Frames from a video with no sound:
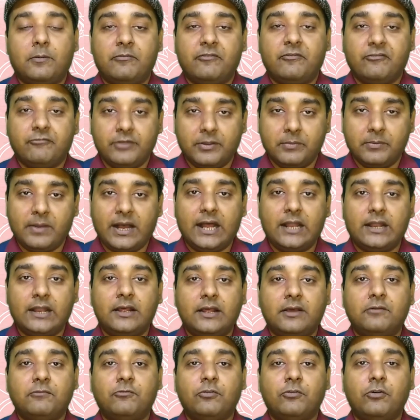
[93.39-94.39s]
विमान
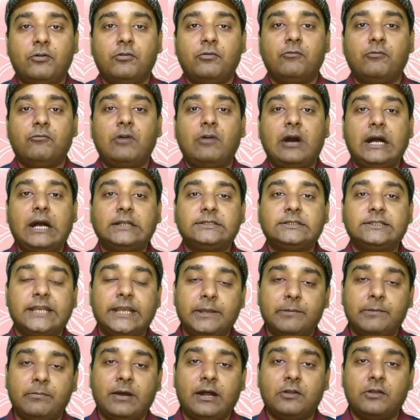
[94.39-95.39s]
है वो वहाँ
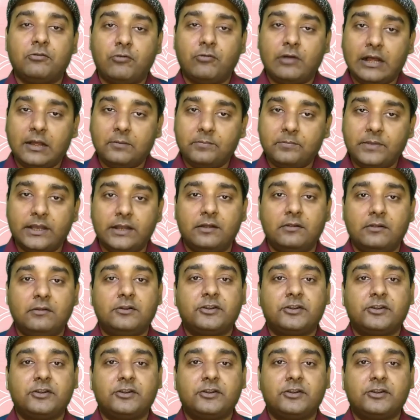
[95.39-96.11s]
छः बार वहाँ पे